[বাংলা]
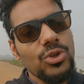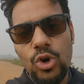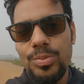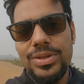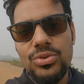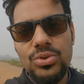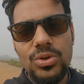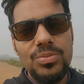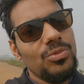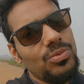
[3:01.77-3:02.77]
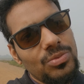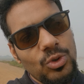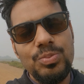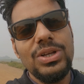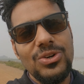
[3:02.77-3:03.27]
জলবিদ্যুৎ
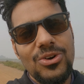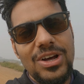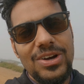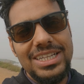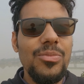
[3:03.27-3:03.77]
উৎপাদন করা হয়